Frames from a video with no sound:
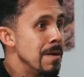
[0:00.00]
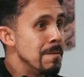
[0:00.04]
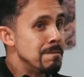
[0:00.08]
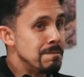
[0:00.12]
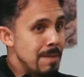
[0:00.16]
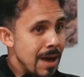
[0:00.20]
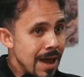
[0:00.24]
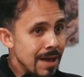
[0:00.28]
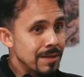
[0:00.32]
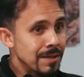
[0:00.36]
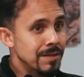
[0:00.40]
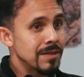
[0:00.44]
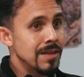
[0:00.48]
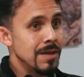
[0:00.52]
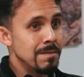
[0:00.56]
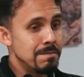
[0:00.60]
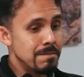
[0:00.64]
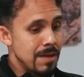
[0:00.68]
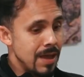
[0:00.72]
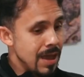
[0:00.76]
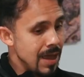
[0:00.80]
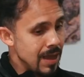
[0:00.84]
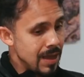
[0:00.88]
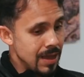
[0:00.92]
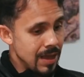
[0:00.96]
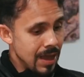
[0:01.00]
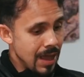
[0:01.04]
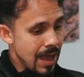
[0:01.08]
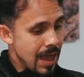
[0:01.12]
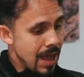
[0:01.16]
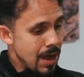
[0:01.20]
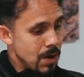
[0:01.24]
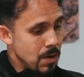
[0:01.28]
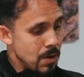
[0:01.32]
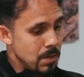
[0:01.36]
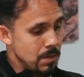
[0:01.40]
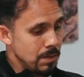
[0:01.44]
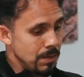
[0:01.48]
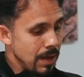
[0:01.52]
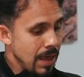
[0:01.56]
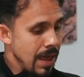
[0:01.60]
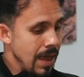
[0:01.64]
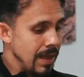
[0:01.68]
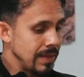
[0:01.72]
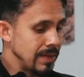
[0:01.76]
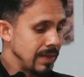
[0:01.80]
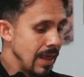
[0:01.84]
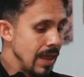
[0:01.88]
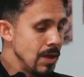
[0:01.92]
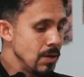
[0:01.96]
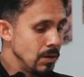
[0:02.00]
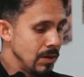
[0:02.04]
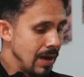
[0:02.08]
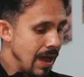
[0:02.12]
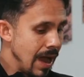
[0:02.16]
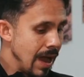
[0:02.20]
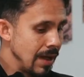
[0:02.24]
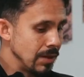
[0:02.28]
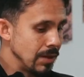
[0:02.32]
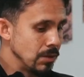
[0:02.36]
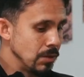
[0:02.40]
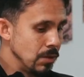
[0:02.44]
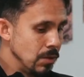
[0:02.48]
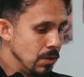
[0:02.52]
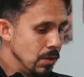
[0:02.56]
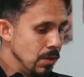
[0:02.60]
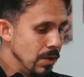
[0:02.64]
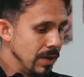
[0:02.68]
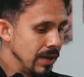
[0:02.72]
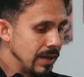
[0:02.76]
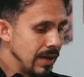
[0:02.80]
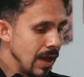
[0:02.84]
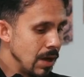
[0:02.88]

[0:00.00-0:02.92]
Mas também é um, é, tem o um lado ruim,